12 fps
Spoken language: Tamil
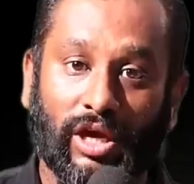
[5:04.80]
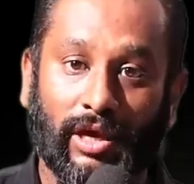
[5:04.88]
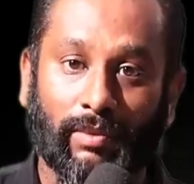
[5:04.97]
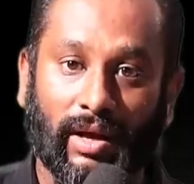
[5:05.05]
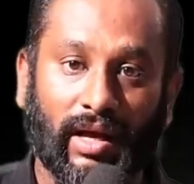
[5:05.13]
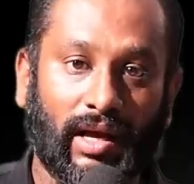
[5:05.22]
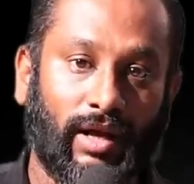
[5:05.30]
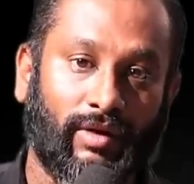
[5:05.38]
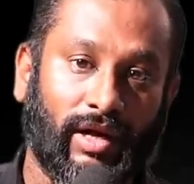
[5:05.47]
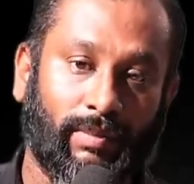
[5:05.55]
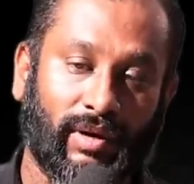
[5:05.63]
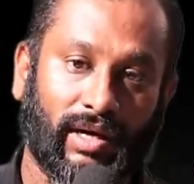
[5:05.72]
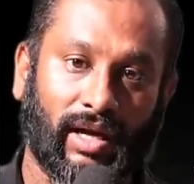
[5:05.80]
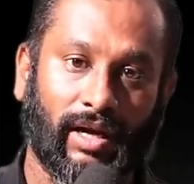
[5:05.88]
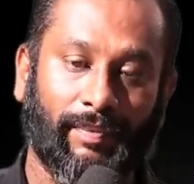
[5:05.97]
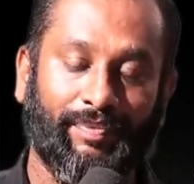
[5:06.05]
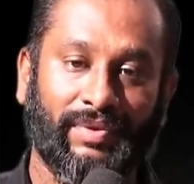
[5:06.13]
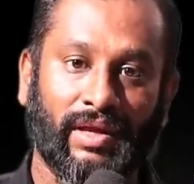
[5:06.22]
முக்கியமாக கால்குலேட்
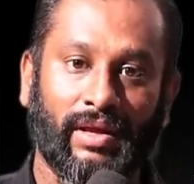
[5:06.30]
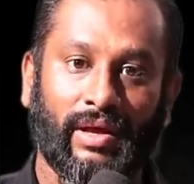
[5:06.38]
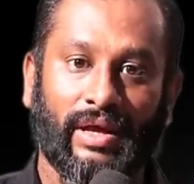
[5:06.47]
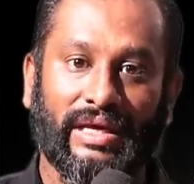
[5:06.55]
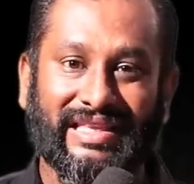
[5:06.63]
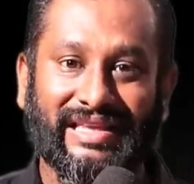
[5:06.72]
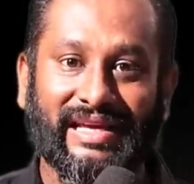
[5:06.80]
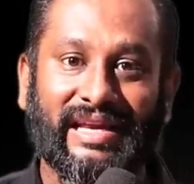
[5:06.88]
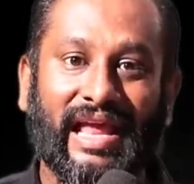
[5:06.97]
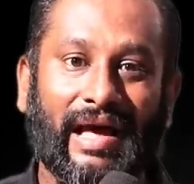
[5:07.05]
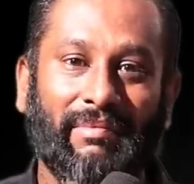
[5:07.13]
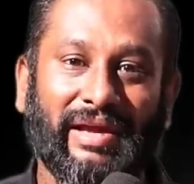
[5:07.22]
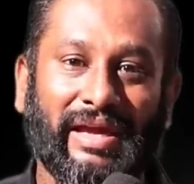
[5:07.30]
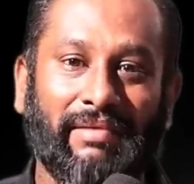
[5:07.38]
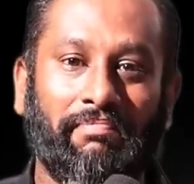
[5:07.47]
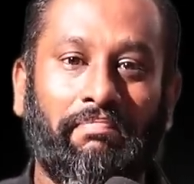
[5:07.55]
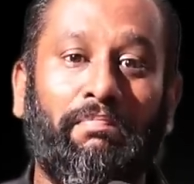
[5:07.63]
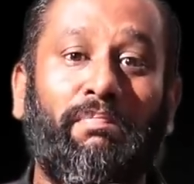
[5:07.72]
பண்ணுறாங்க இது எல்லாமே
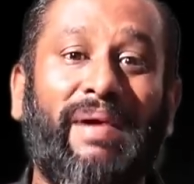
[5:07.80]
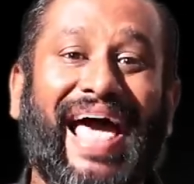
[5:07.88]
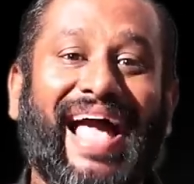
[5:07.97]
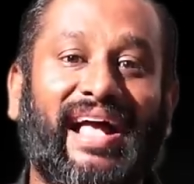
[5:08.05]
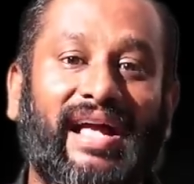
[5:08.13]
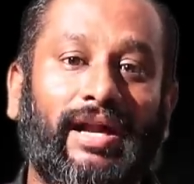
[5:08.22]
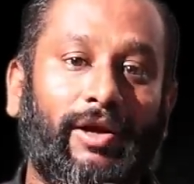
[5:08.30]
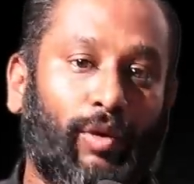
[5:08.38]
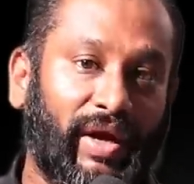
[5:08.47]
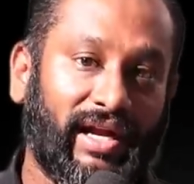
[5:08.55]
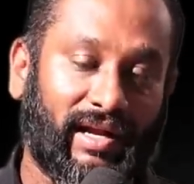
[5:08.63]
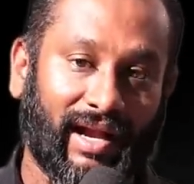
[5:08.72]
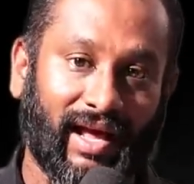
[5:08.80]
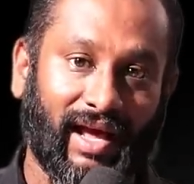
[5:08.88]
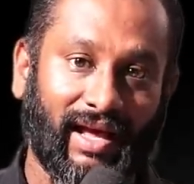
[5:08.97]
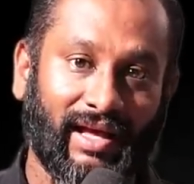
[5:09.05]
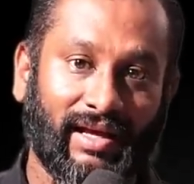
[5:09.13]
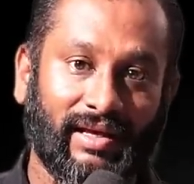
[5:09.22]
பிளாக் அண்ட் ஒயிட்டில்
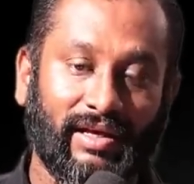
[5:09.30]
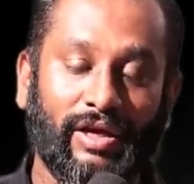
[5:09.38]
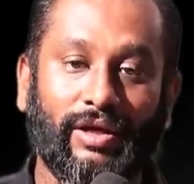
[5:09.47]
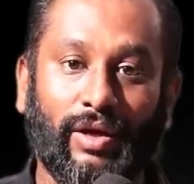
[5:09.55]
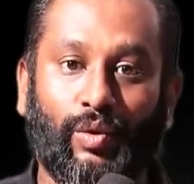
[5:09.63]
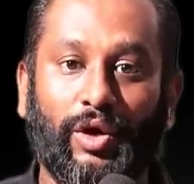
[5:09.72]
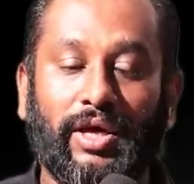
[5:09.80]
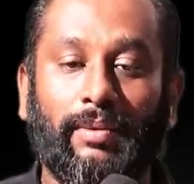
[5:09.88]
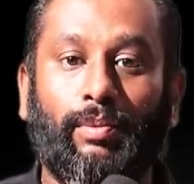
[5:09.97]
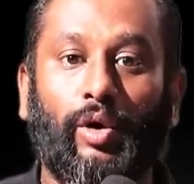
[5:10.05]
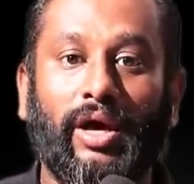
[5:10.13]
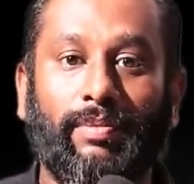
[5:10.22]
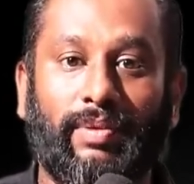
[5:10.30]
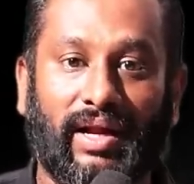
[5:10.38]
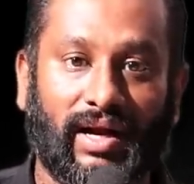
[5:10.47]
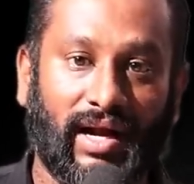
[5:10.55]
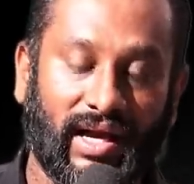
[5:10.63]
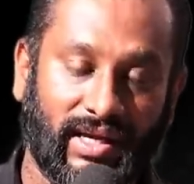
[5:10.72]
இருக்கக்கூடிய
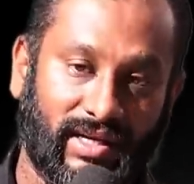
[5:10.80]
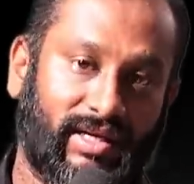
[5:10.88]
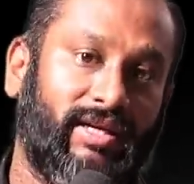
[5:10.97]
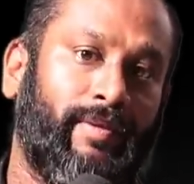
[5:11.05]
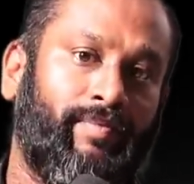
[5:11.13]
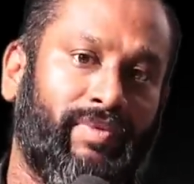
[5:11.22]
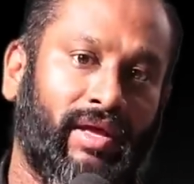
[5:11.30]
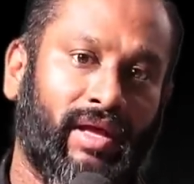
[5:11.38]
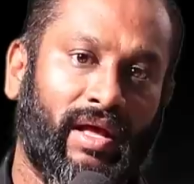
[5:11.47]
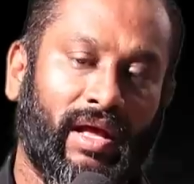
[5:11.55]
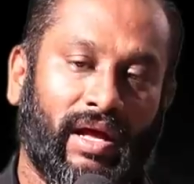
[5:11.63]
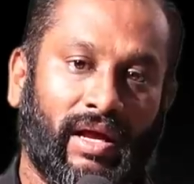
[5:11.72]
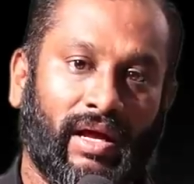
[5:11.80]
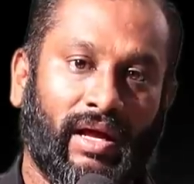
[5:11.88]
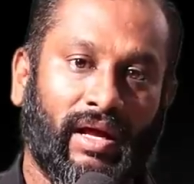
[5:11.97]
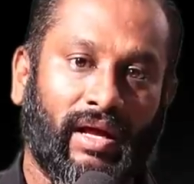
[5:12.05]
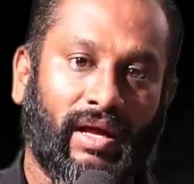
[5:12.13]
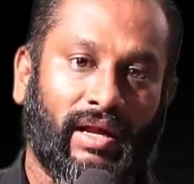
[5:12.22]
புகைப்படங்களாக இருக்குது
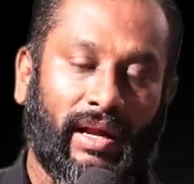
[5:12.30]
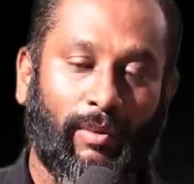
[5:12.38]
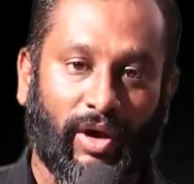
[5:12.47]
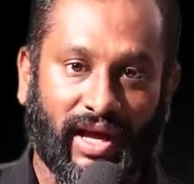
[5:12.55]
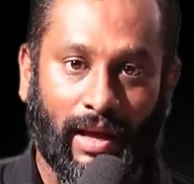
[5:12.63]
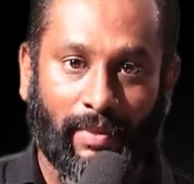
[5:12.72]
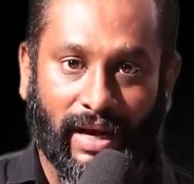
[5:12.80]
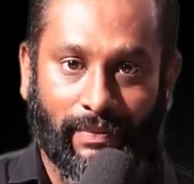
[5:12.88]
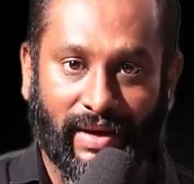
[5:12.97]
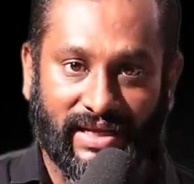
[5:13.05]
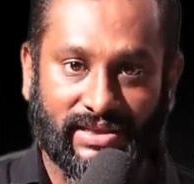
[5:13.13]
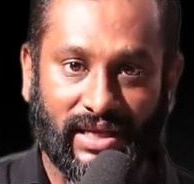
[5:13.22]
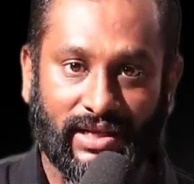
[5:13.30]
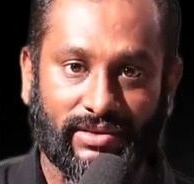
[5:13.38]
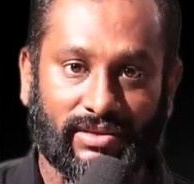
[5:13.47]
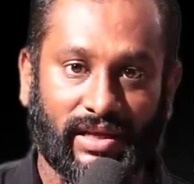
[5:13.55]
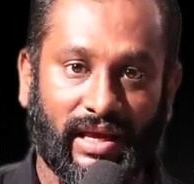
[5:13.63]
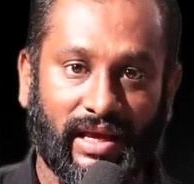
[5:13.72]
நம்மளுடைய கமெண்ட்
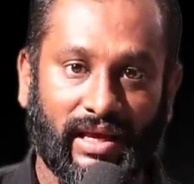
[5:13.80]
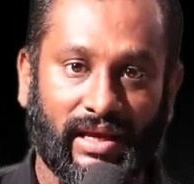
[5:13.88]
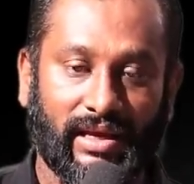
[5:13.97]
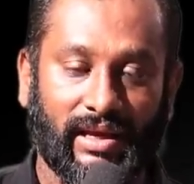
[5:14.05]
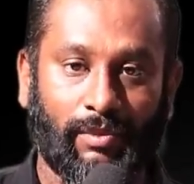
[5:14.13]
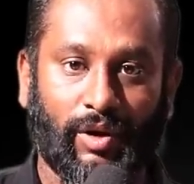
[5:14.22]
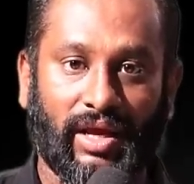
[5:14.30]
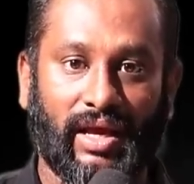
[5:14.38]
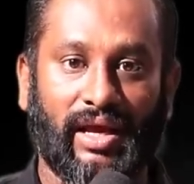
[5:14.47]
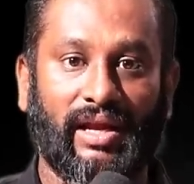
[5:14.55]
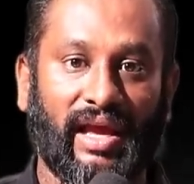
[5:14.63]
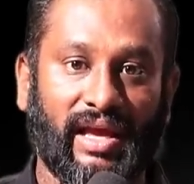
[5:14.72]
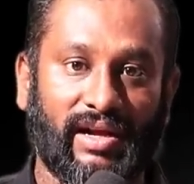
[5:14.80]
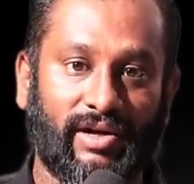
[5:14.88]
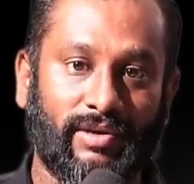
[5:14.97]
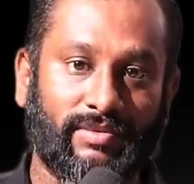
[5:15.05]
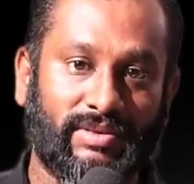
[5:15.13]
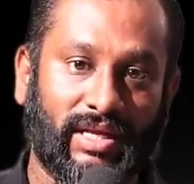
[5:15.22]
பாக்ஸ்லையும் சரி நம்முடைய
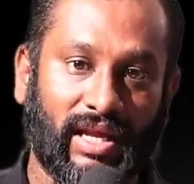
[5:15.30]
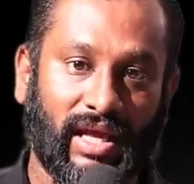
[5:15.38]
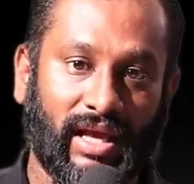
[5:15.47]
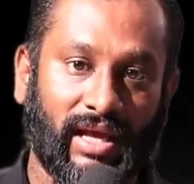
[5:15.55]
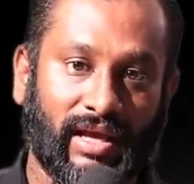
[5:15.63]
நேயர்களும் சரி